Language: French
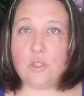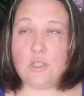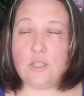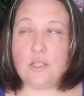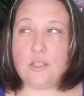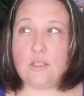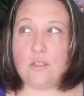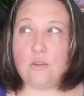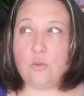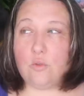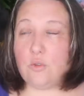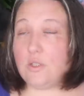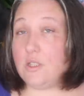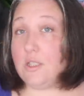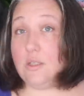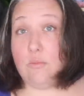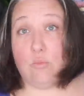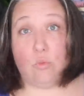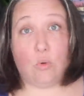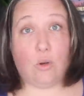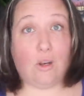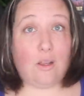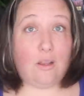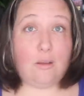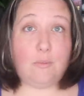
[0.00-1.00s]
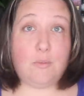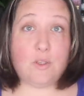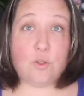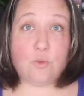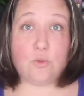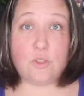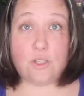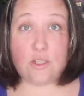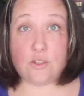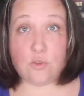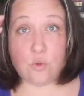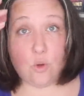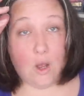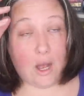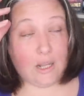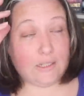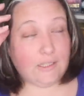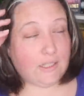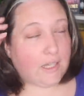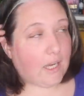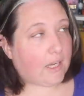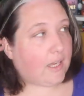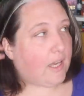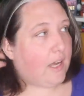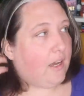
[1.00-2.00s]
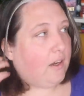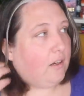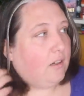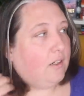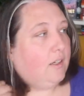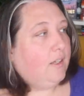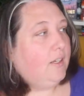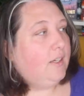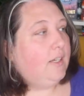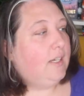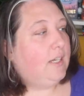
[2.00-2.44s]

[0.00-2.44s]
qui est aussi bon, la maison d'édition Anne Carrière.